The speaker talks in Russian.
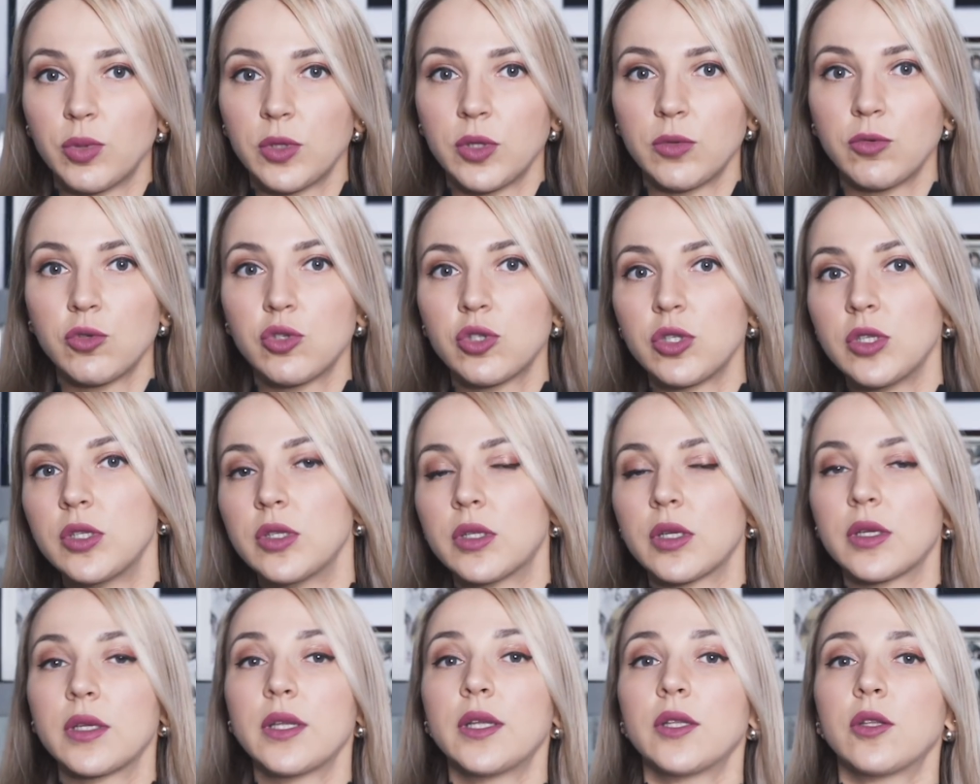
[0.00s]
потому что
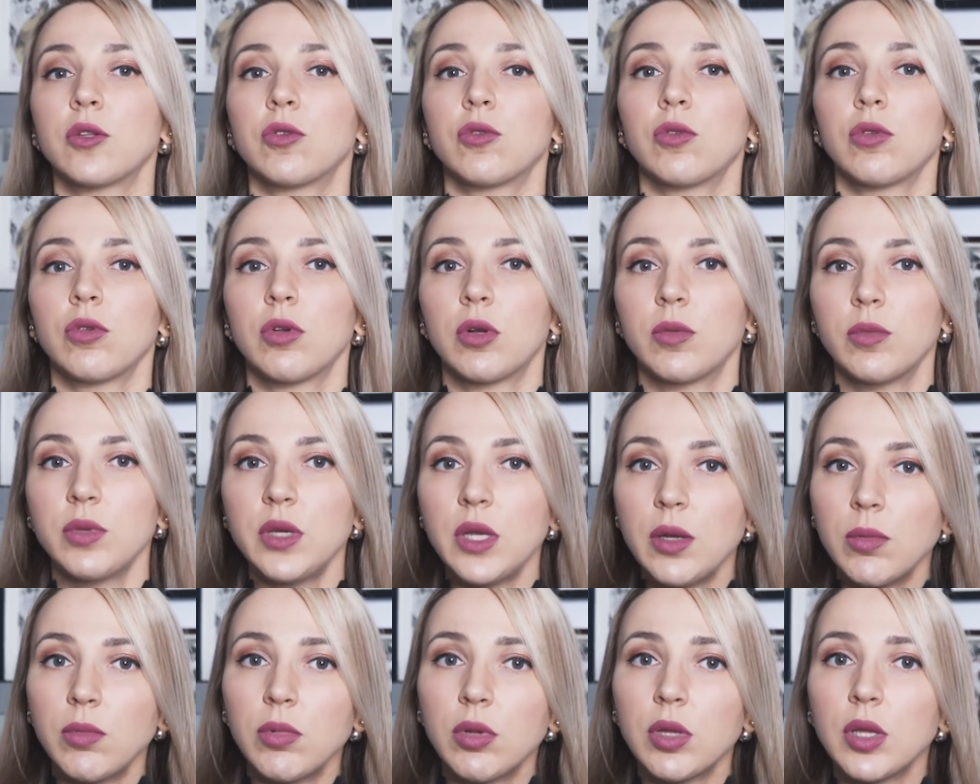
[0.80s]
интернета толком
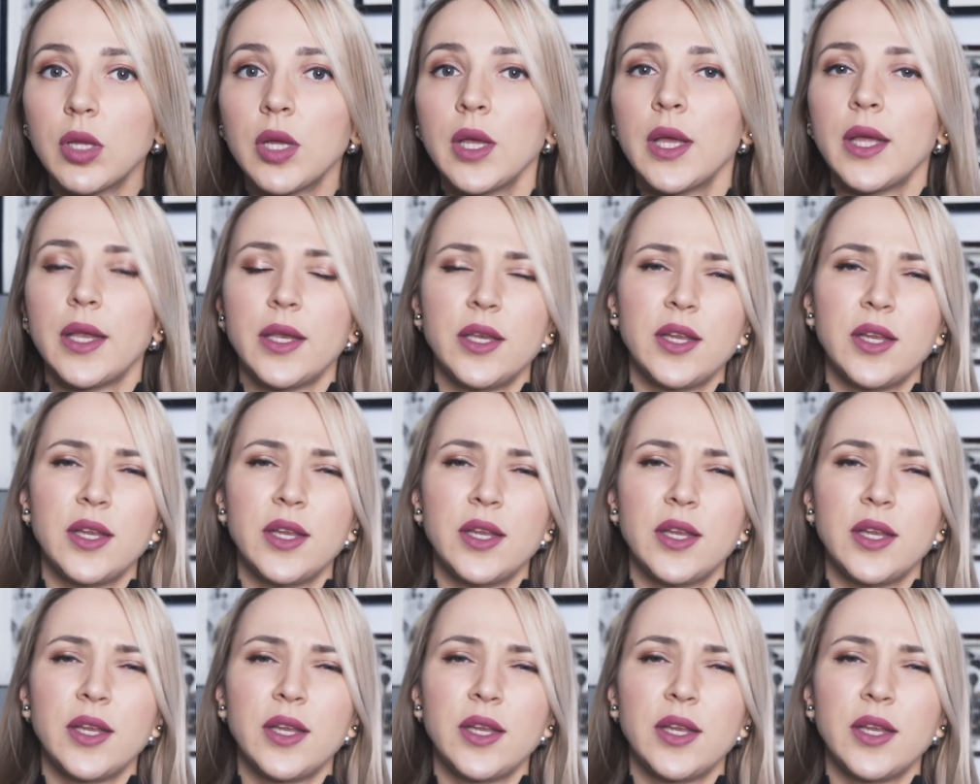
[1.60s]
не было,